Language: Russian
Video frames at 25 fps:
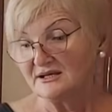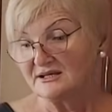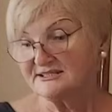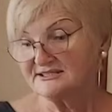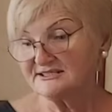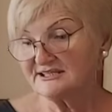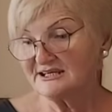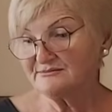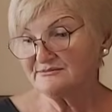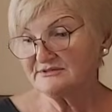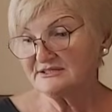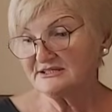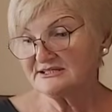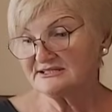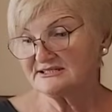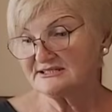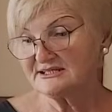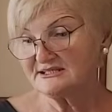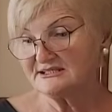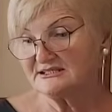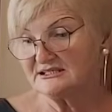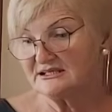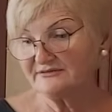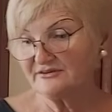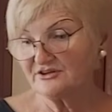
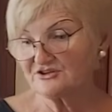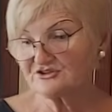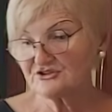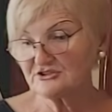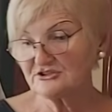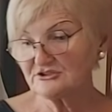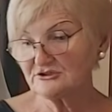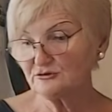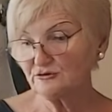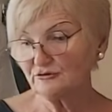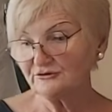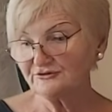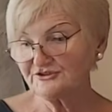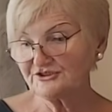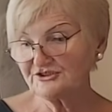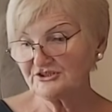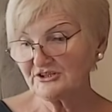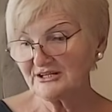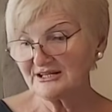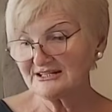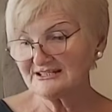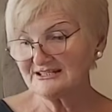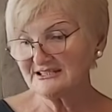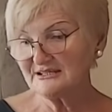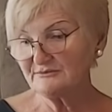79 600,
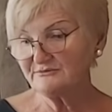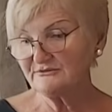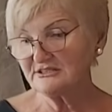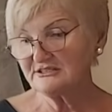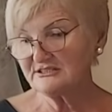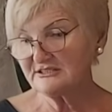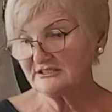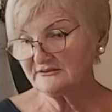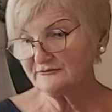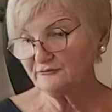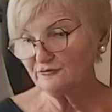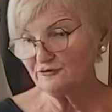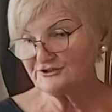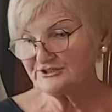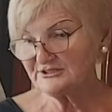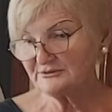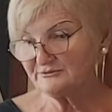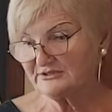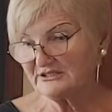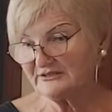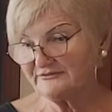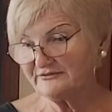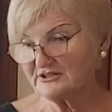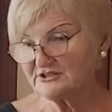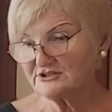вчера
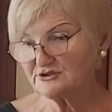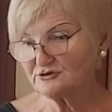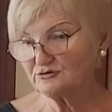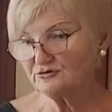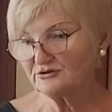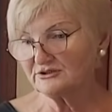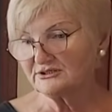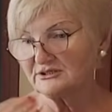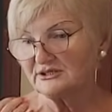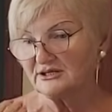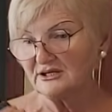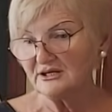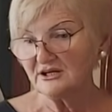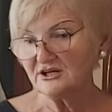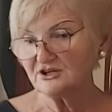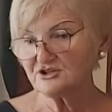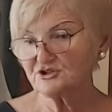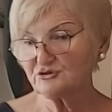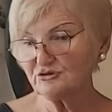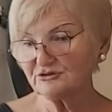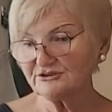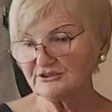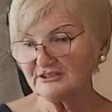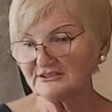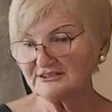78 900.
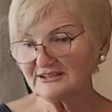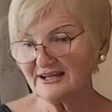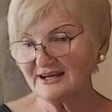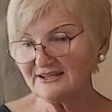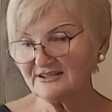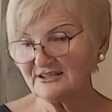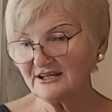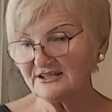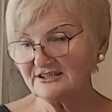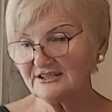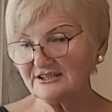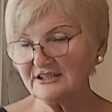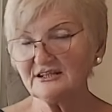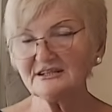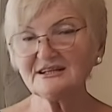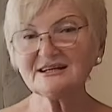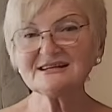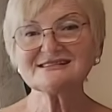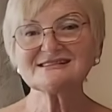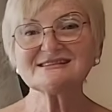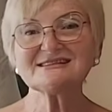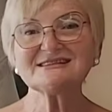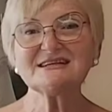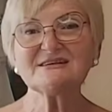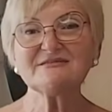Что ты, Таня,
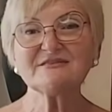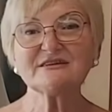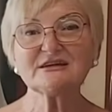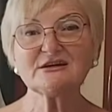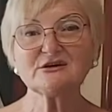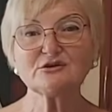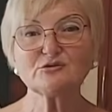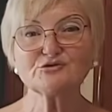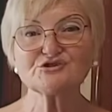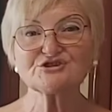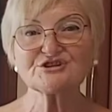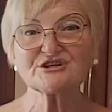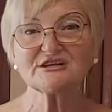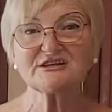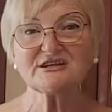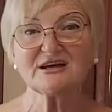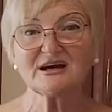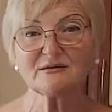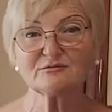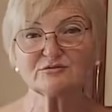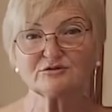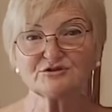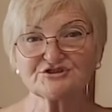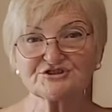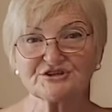ела? Сливки, игрушки,
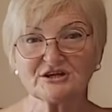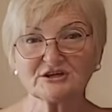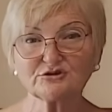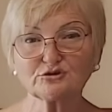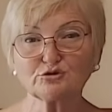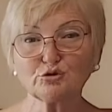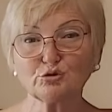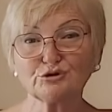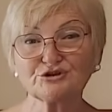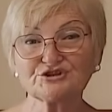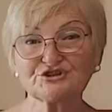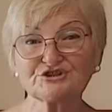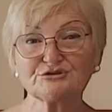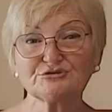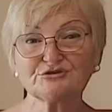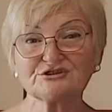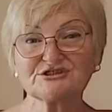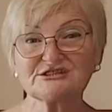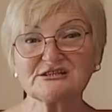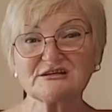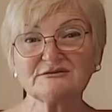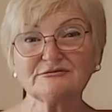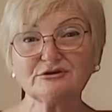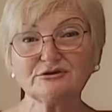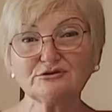яблочко? Точно,
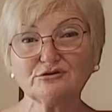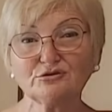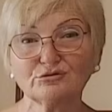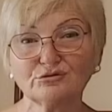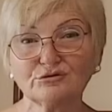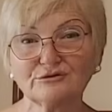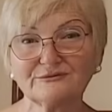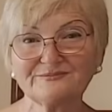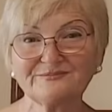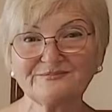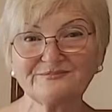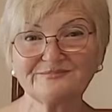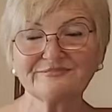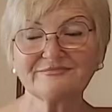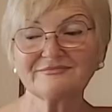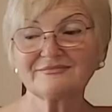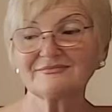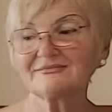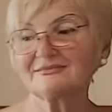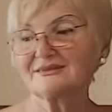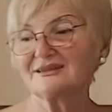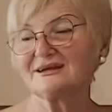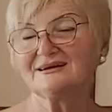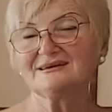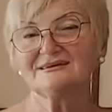це воно.
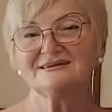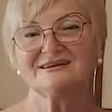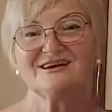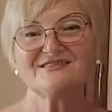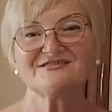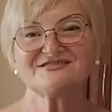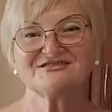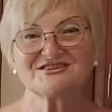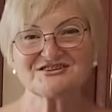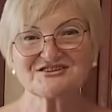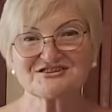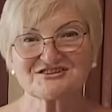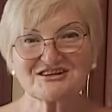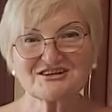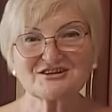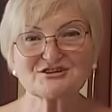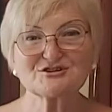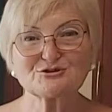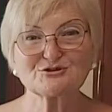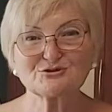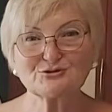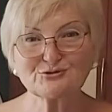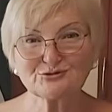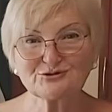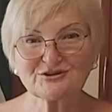Да? Все ж
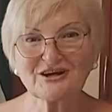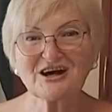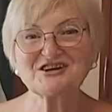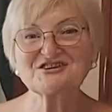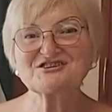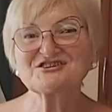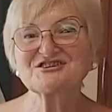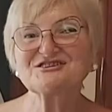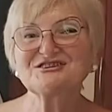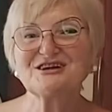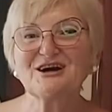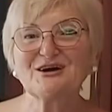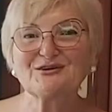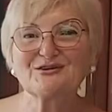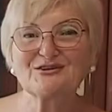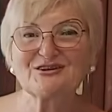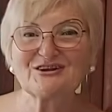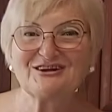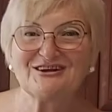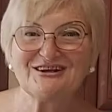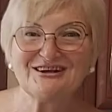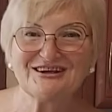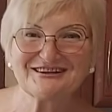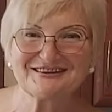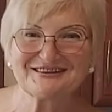ждут,
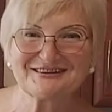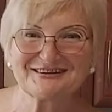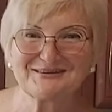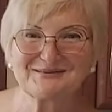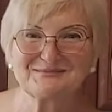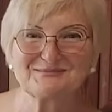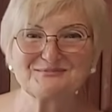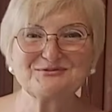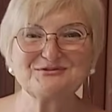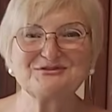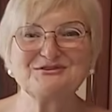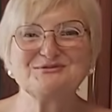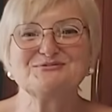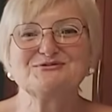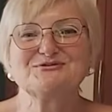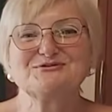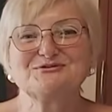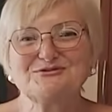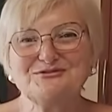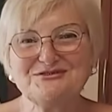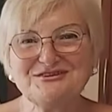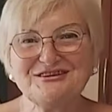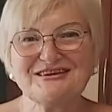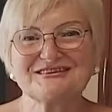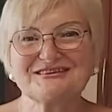ожидают лета, будем
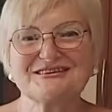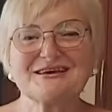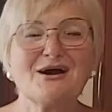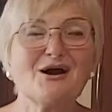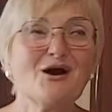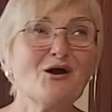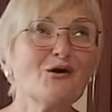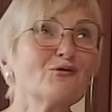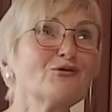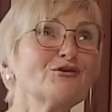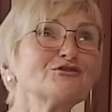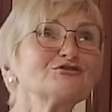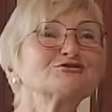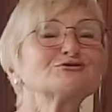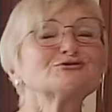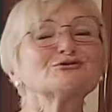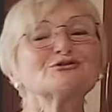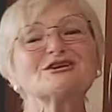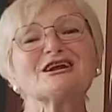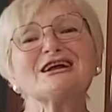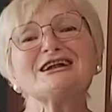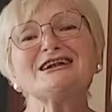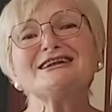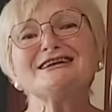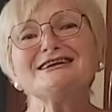худеть. Ой,
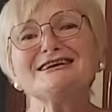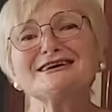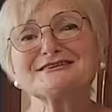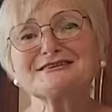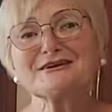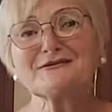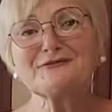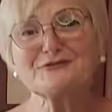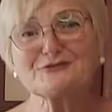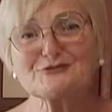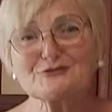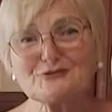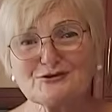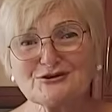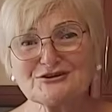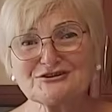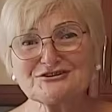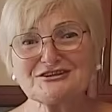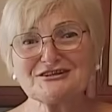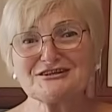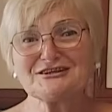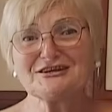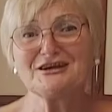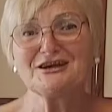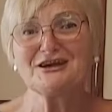скоро лето,
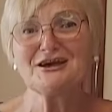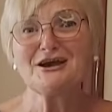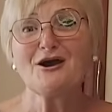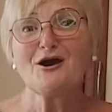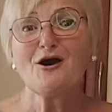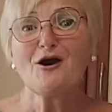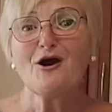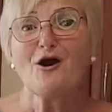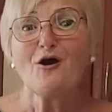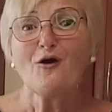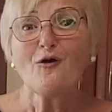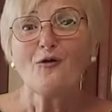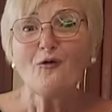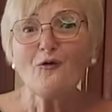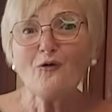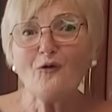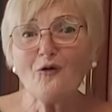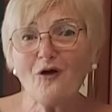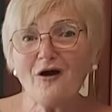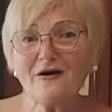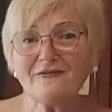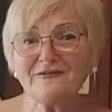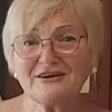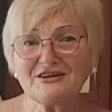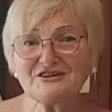фрукты,
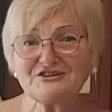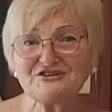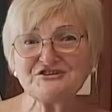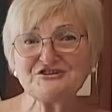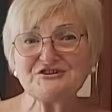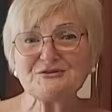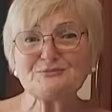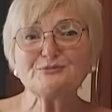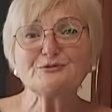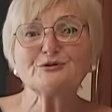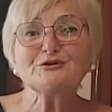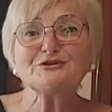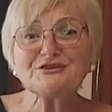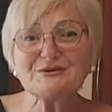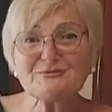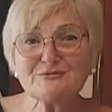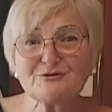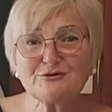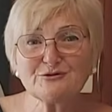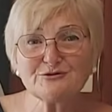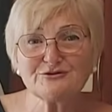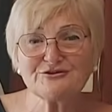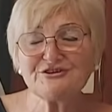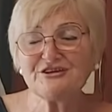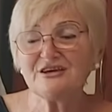овощи,
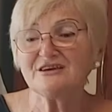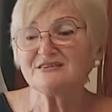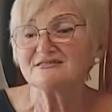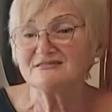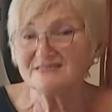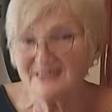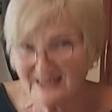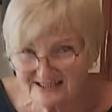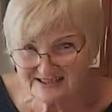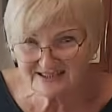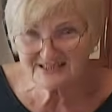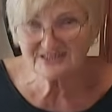будем худеть. Да